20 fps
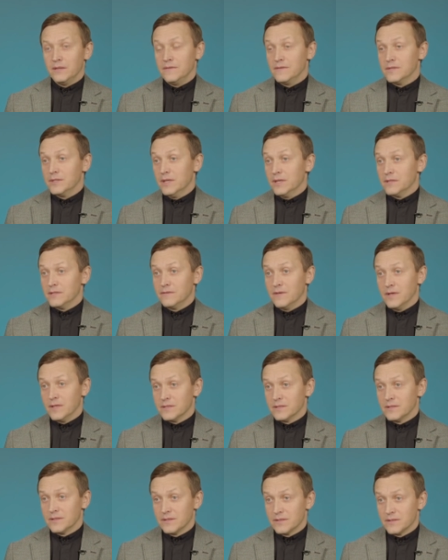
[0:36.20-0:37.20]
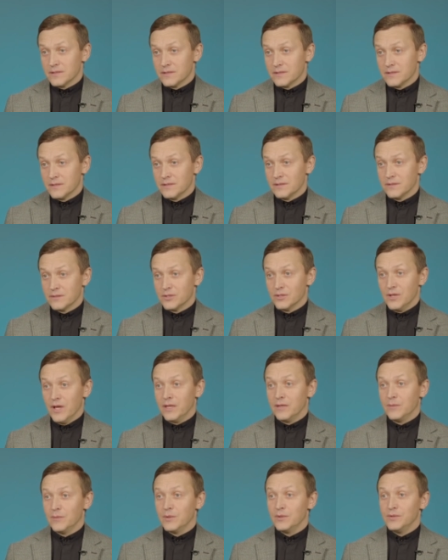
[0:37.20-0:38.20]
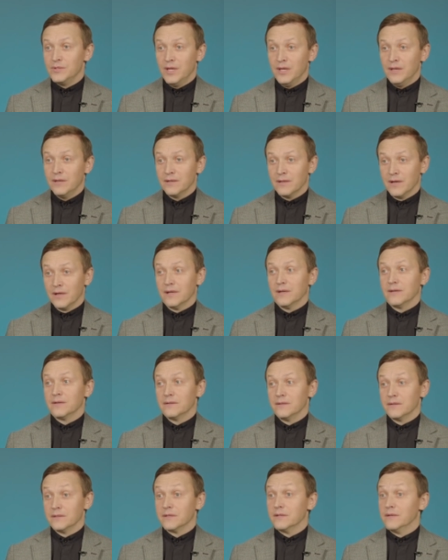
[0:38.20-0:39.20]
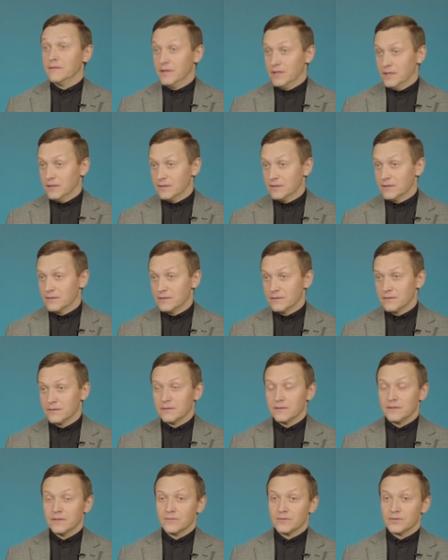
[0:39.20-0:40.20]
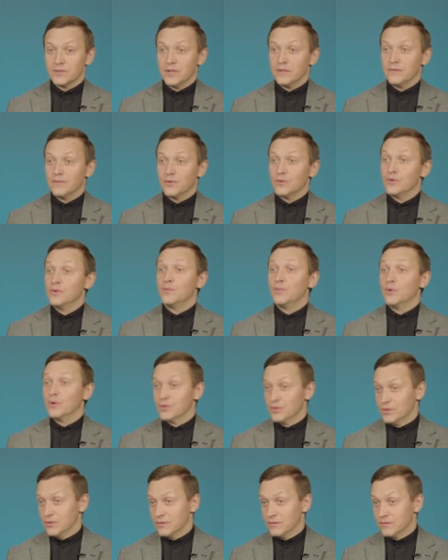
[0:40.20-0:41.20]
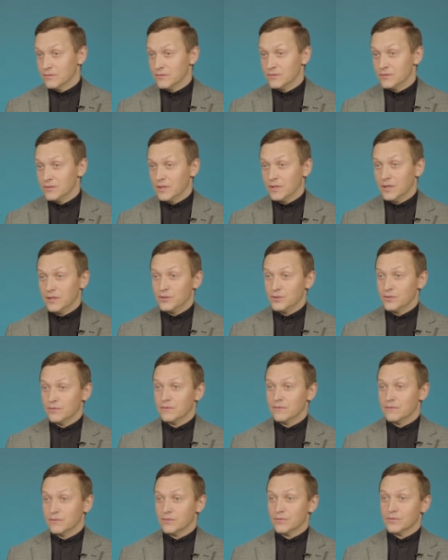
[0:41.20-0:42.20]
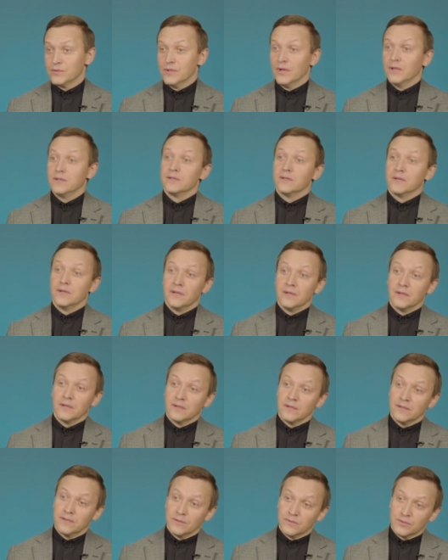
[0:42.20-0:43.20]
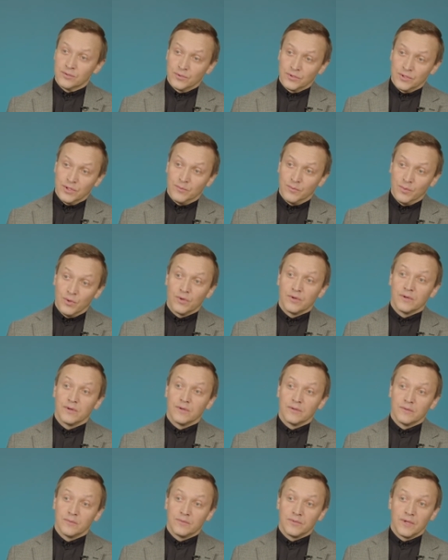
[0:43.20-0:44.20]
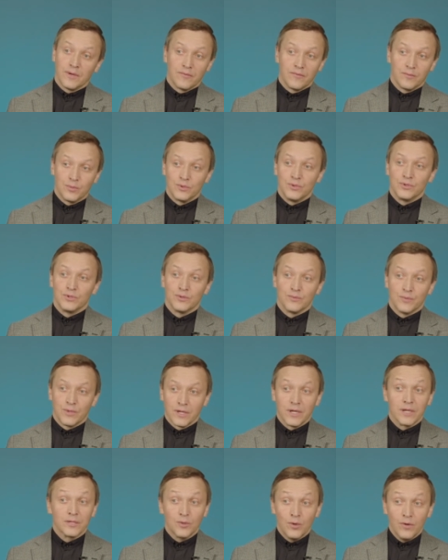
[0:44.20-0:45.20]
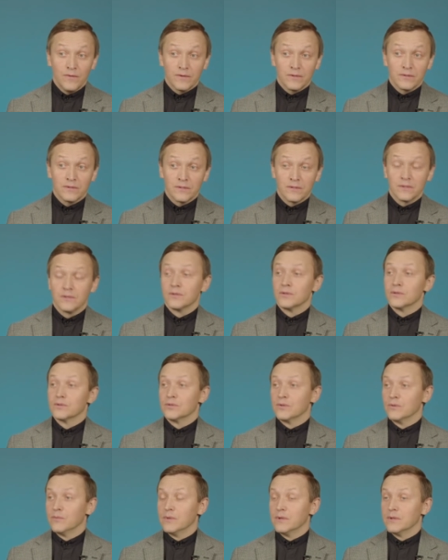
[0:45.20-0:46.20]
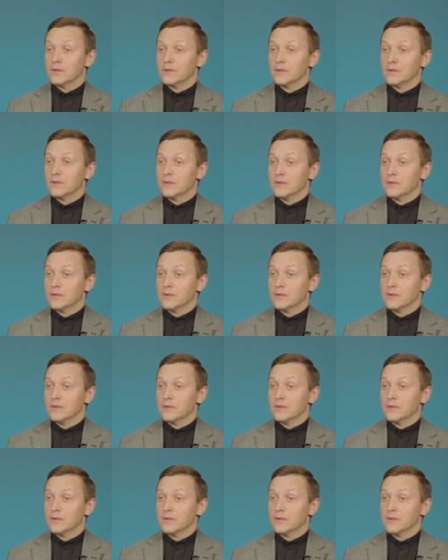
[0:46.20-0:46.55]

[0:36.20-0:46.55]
не всегда связана с э, желанием людей, как это говорят, а, узнать волю Божью. То есть я хочу вот узнать, что там Бог нам в будущем приготовил, чтобы